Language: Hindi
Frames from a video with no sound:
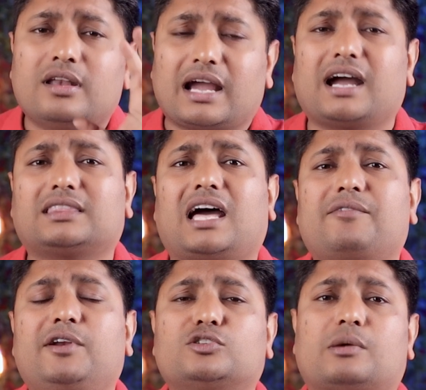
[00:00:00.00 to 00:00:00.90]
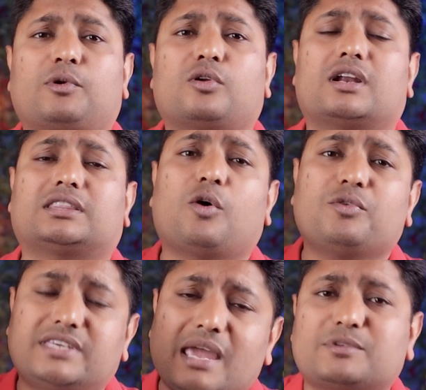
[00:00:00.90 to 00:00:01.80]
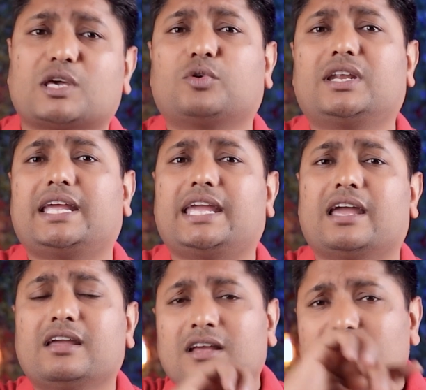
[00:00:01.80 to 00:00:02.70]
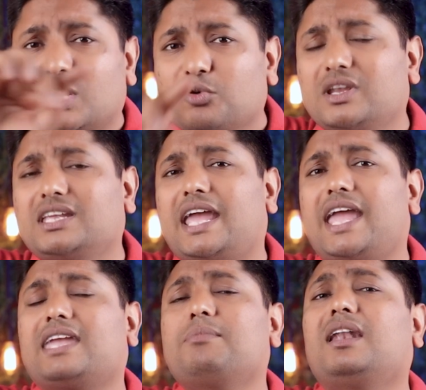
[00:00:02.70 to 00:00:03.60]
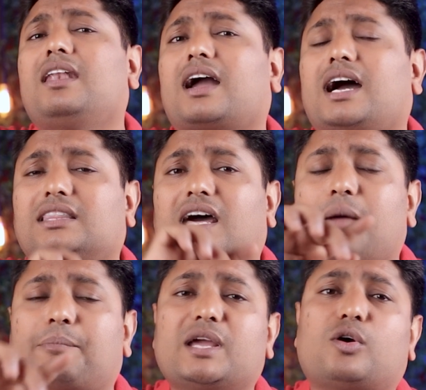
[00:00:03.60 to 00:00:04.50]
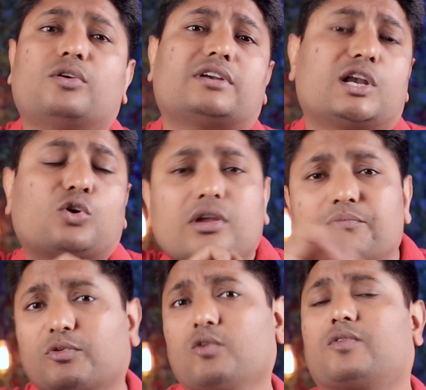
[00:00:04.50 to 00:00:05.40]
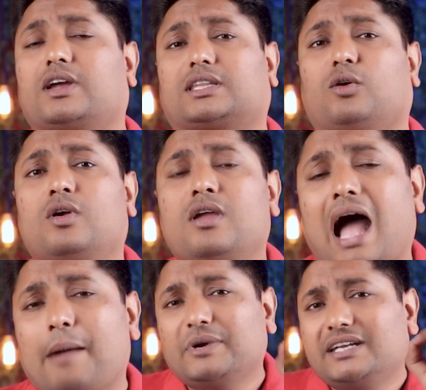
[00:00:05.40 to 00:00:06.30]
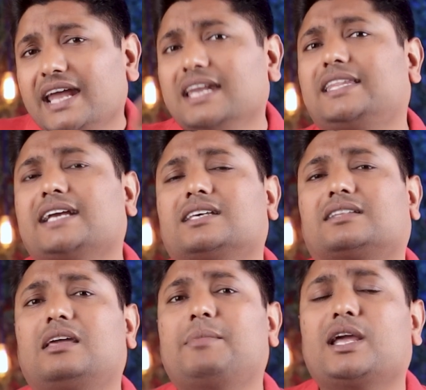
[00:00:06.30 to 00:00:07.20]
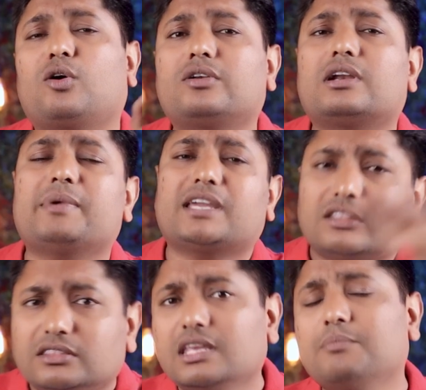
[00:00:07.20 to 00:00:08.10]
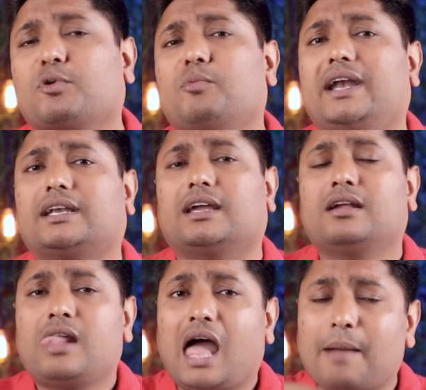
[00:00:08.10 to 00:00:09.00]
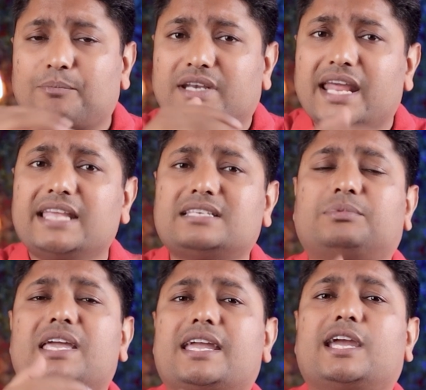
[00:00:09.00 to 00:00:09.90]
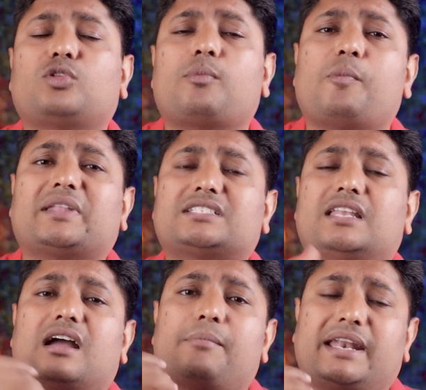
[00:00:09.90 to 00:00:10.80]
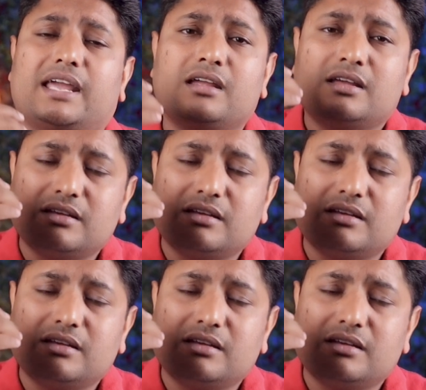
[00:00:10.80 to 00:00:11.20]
लगातार वीडियोस अपलोड करता हूँ ये जरूरी नहीं है जरूरी ये है कि मैं लगातार अपने कंटेंट को इम्प्रूव करता हूँ आप डेली देख सकते हैं मेरे कॉन्टेंट में कितनी इंप्रूवमेंट है आप डेली जब देखेंगे तो आपको पता चलेगा मैंने